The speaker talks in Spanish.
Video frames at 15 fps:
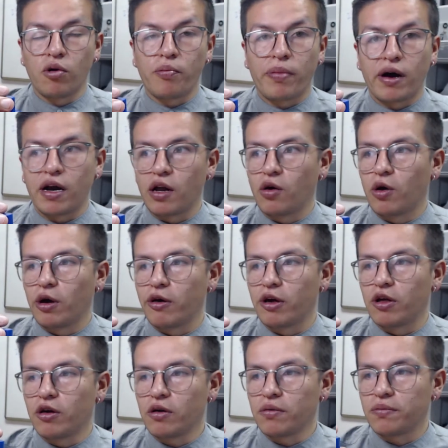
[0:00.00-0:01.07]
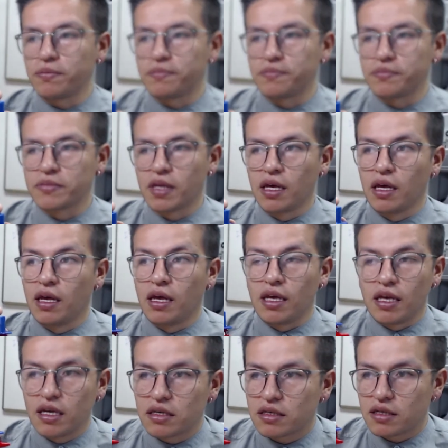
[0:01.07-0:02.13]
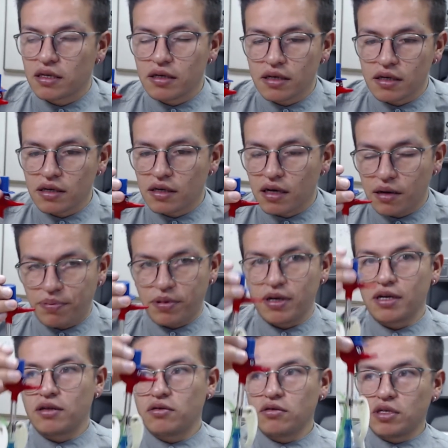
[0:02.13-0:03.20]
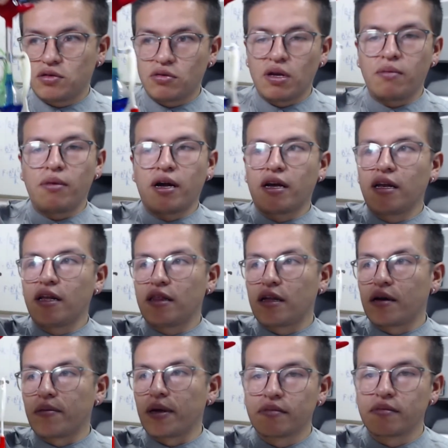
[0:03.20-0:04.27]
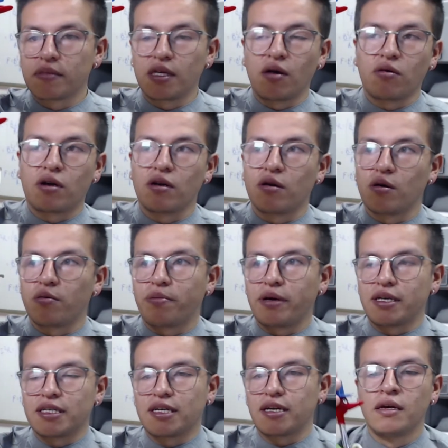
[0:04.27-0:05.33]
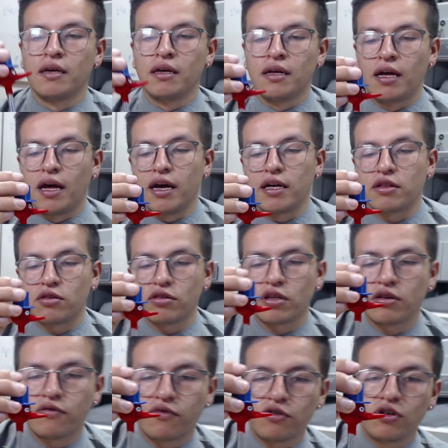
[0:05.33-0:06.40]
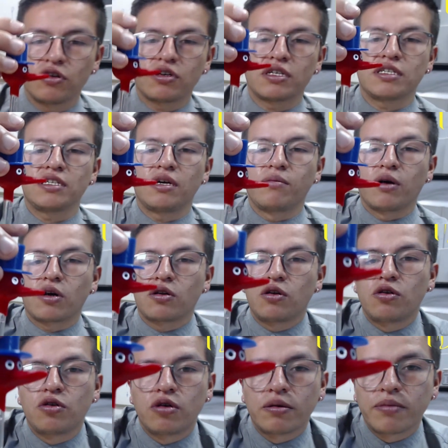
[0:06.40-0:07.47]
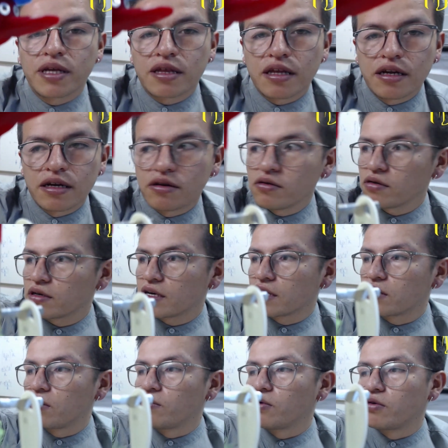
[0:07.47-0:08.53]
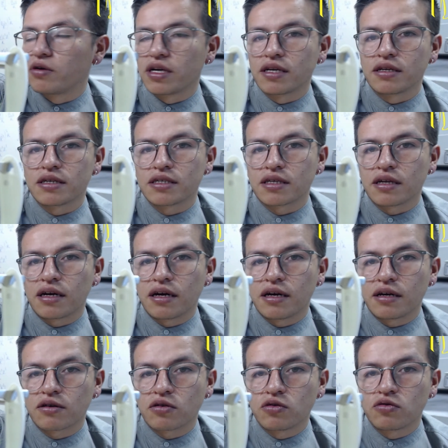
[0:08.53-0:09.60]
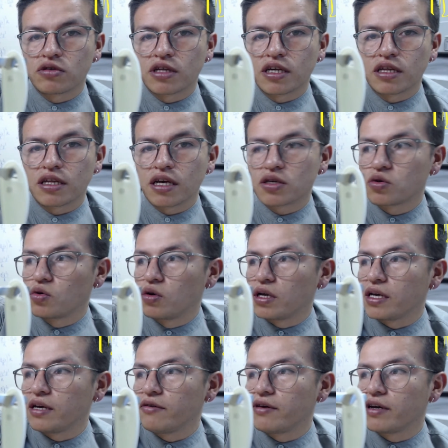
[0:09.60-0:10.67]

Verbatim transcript: pájaro bebedor, y este aparato es una máquina térmica, aunque no lo pareciera. Adentro tiene un fluido que se llama cloruro de metileno, que como ven está con un tinte azul y ven